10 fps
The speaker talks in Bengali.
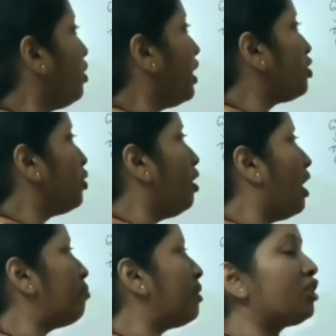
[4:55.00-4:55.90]
আমরা
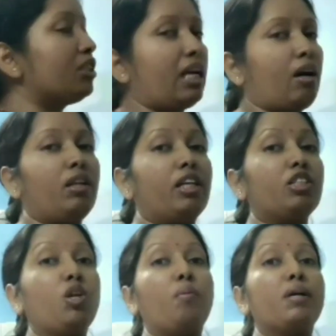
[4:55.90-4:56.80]
তাহলে সমাজ
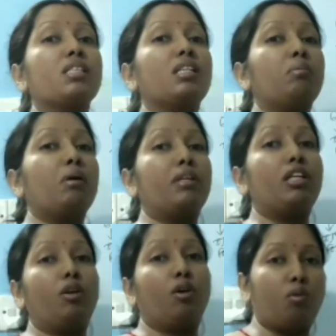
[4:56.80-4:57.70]
কিভাবে নির্ণয় করব
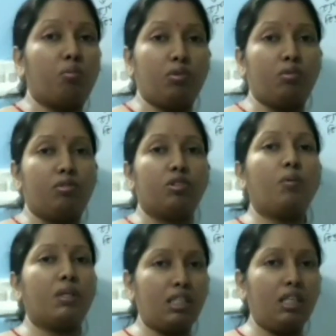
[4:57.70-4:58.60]
সমাজ নির্ণয়
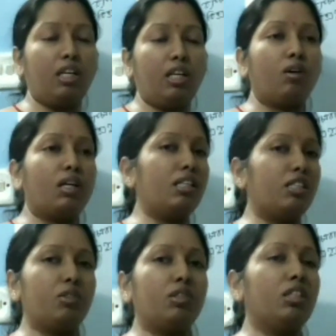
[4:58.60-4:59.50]
করা নিশ্চয় লিখতে
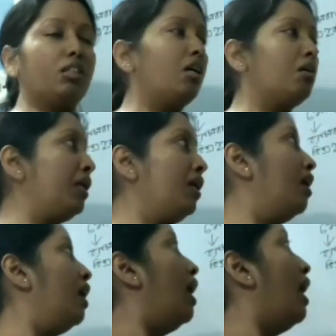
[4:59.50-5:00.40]
হবে
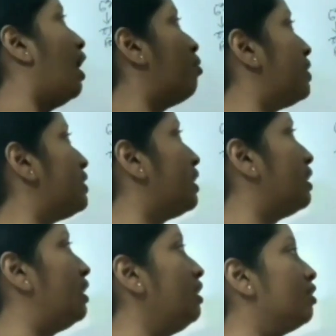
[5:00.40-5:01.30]
আমরা জানি
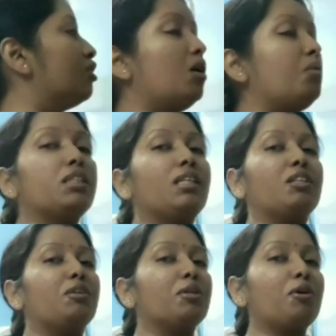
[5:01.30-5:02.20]
সমাজ সাধারণত কয়
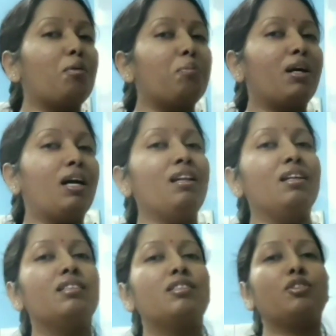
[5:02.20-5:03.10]
প্রকার ছয়
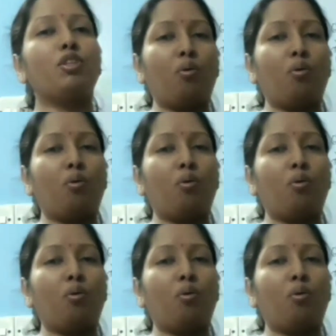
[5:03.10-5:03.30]
প্রকার